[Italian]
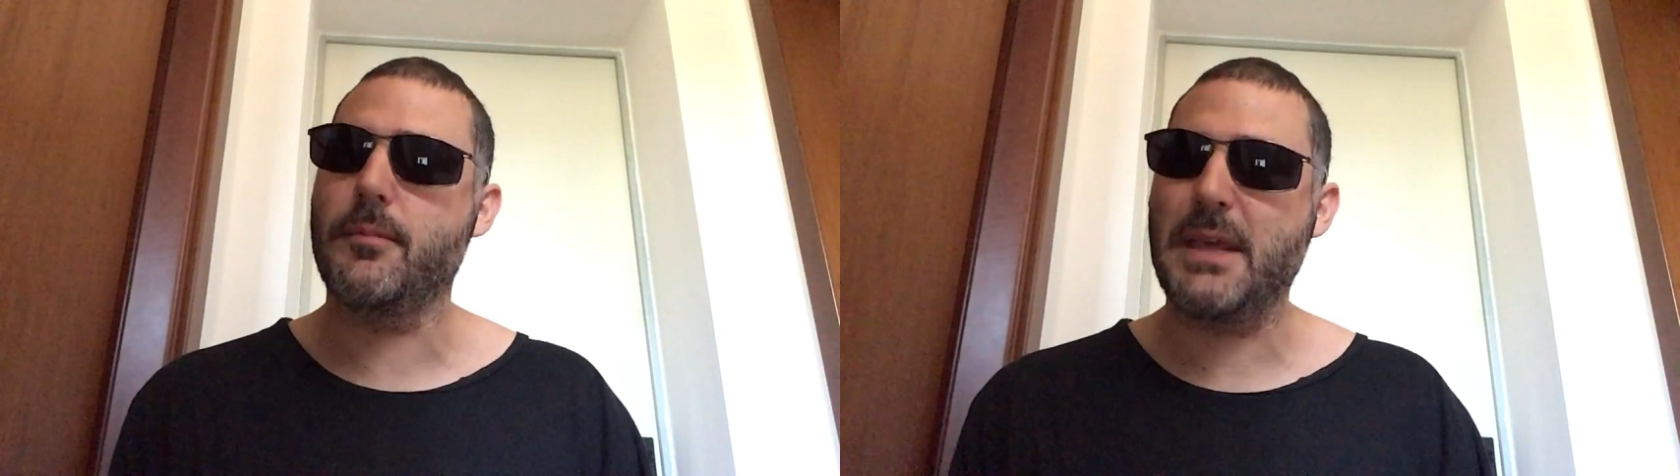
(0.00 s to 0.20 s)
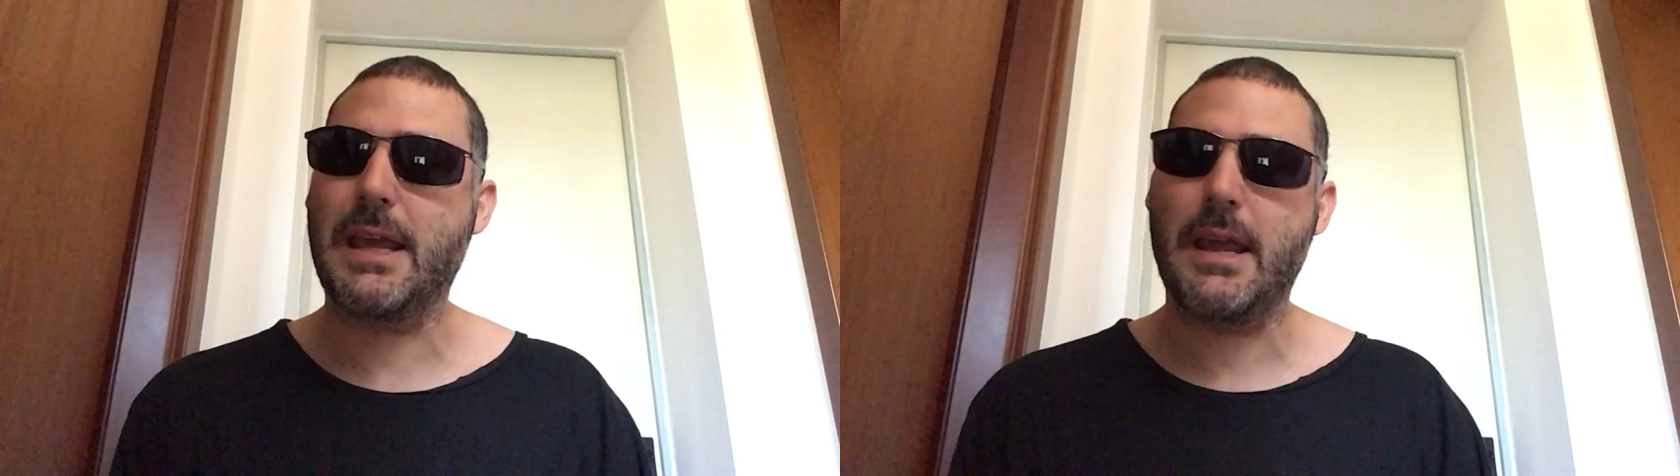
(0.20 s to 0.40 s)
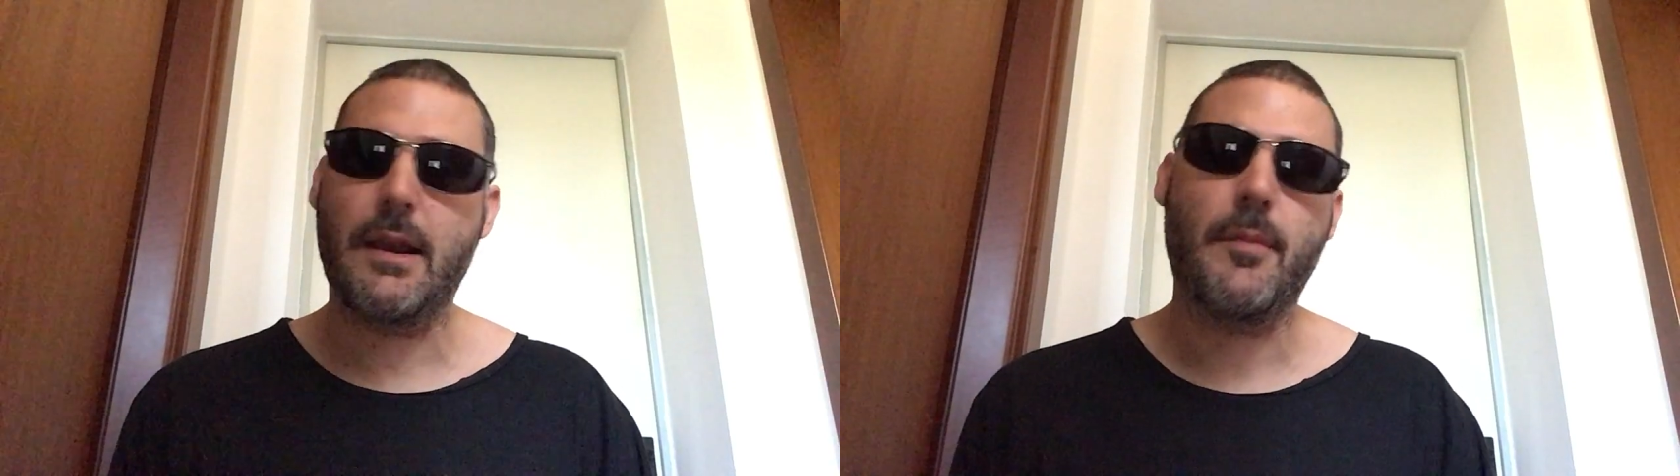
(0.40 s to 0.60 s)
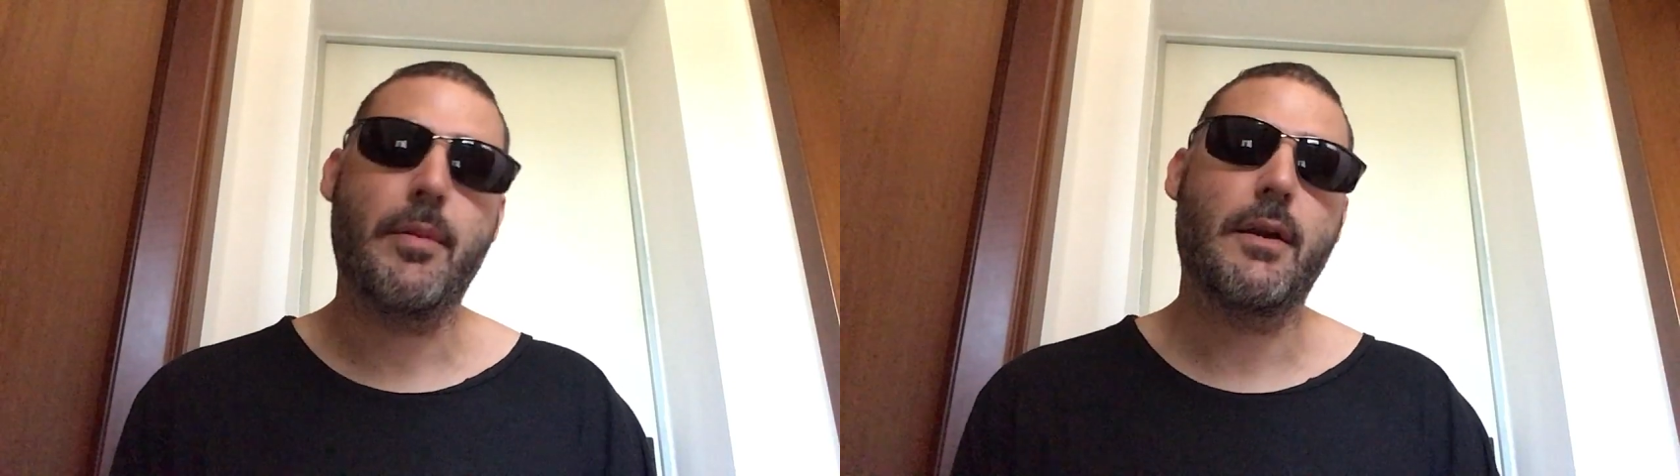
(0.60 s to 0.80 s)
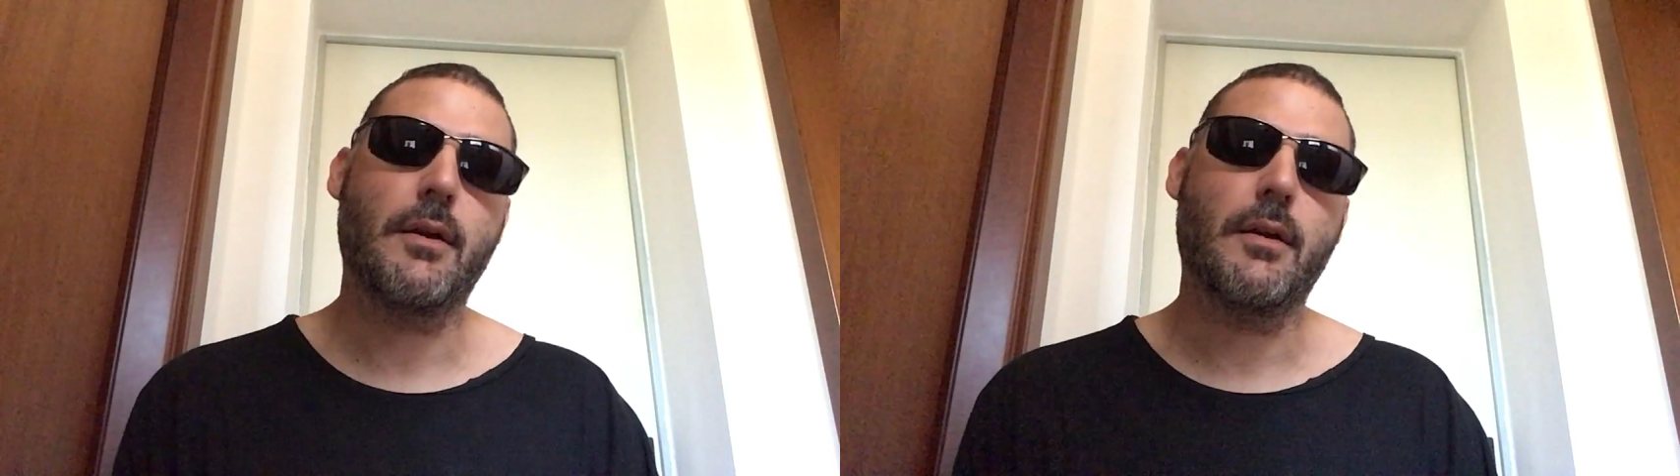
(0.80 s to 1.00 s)
Michele
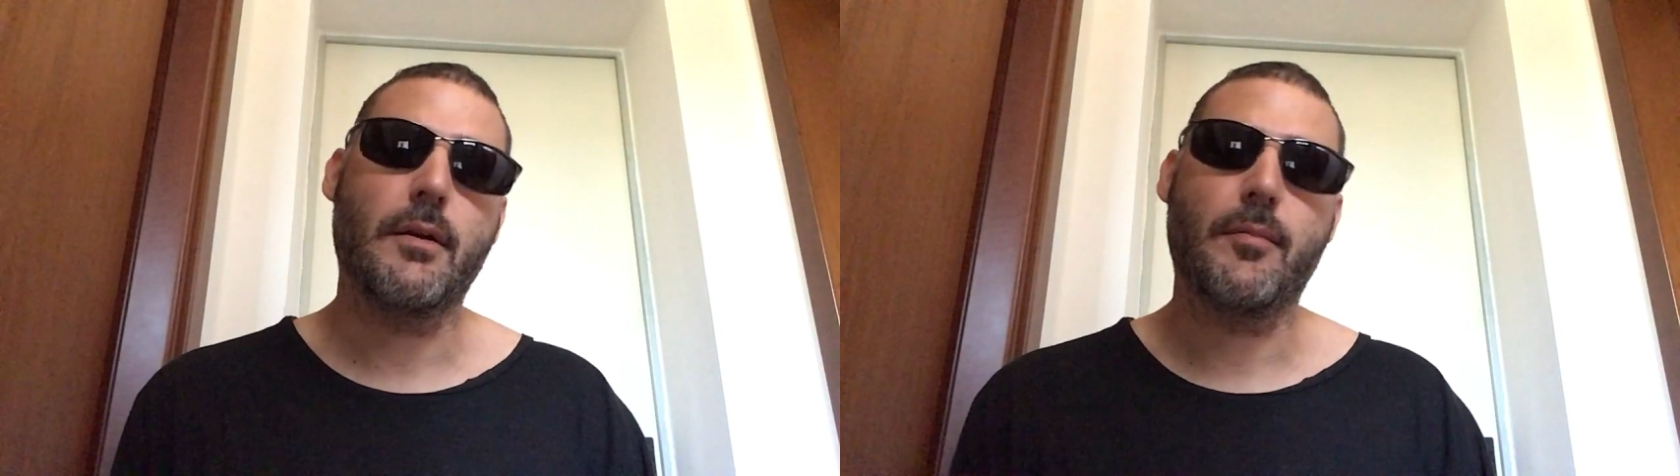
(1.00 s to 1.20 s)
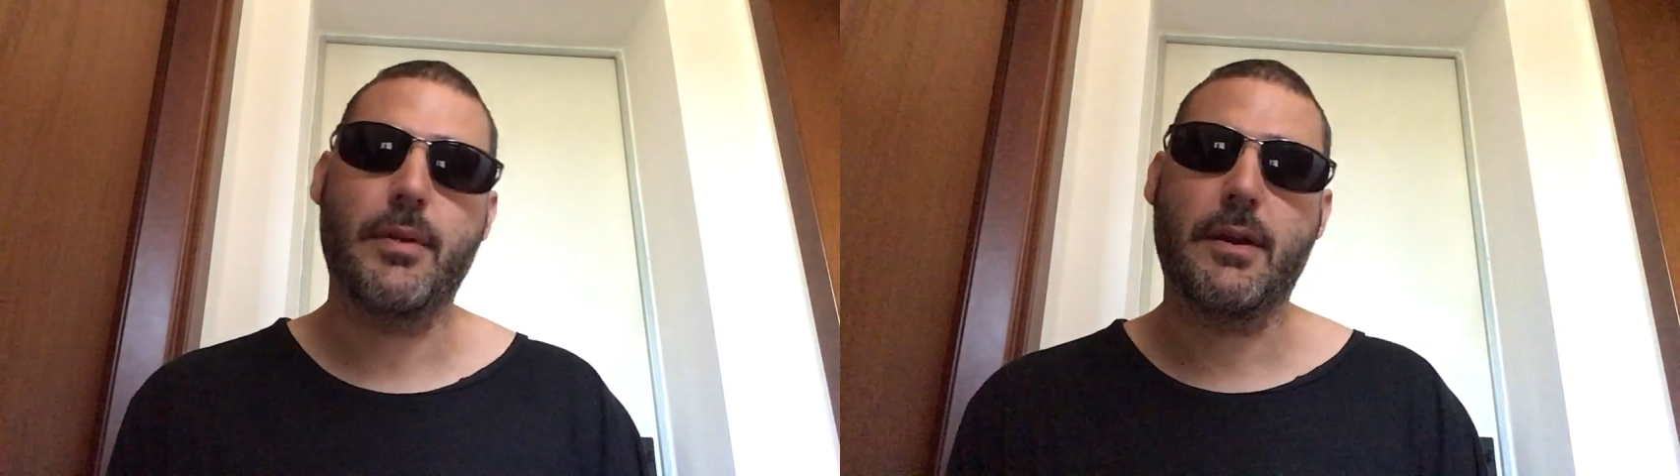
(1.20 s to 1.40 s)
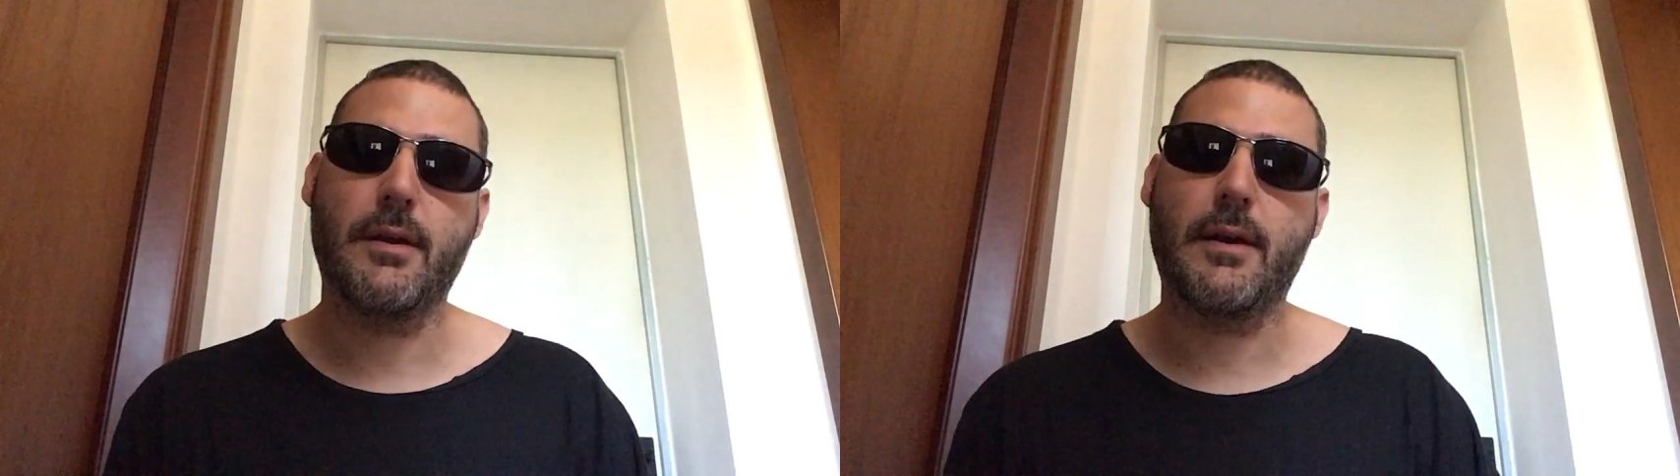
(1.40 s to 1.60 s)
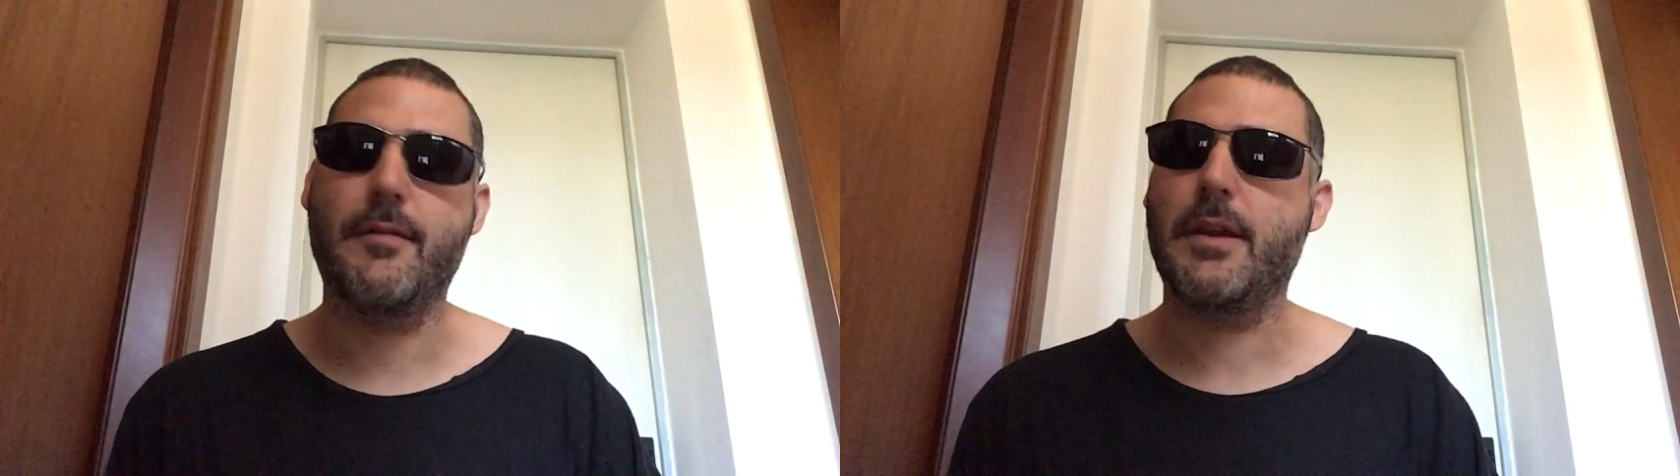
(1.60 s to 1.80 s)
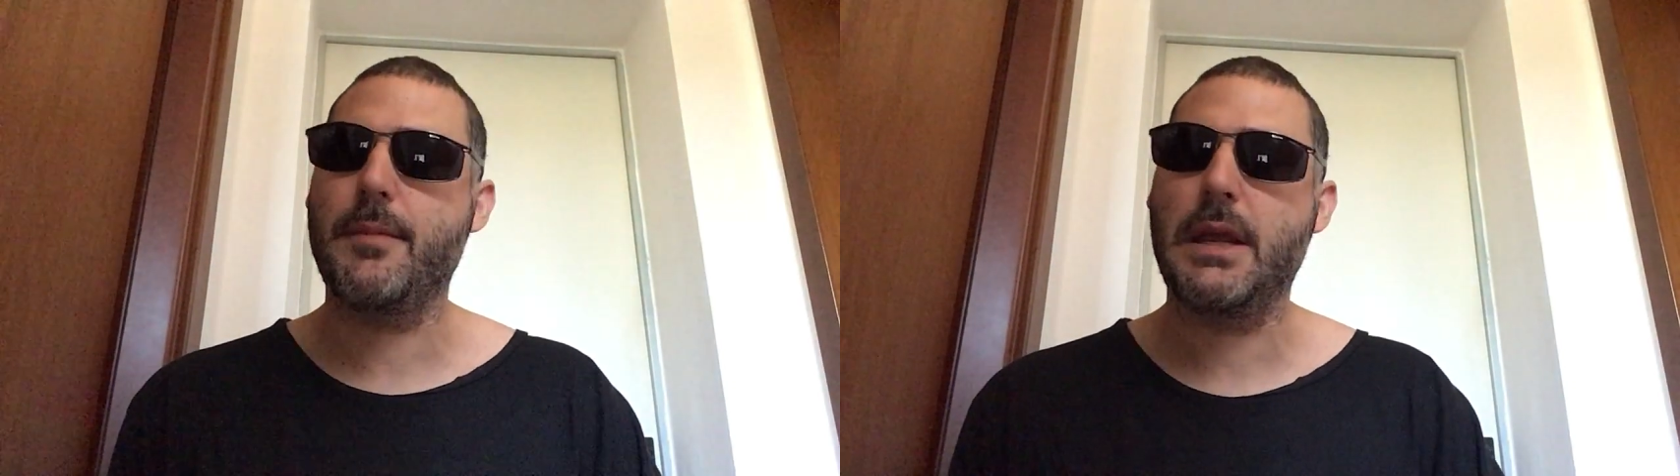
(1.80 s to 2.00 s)
per, per,
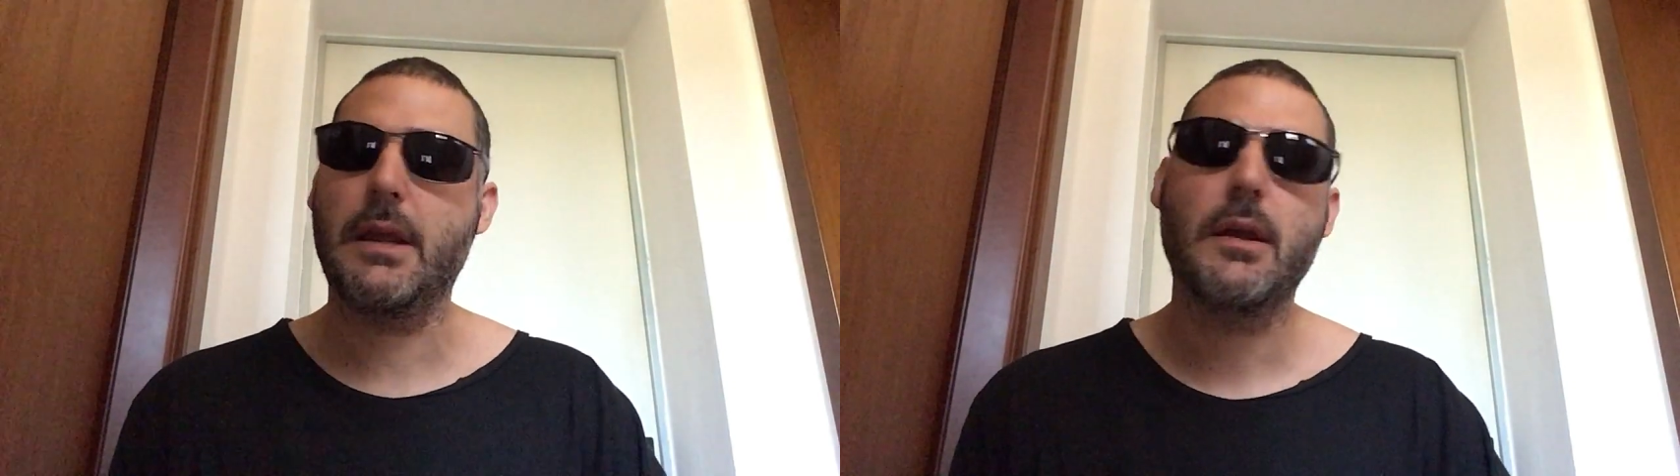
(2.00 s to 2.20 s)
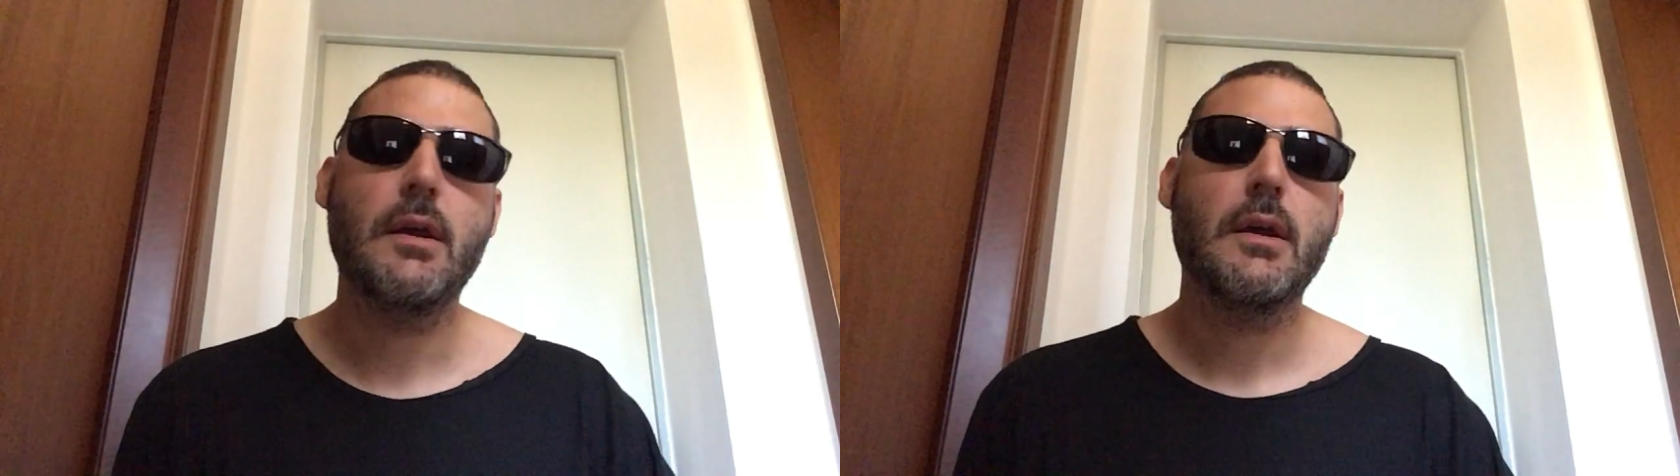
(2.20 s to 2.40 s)
avermi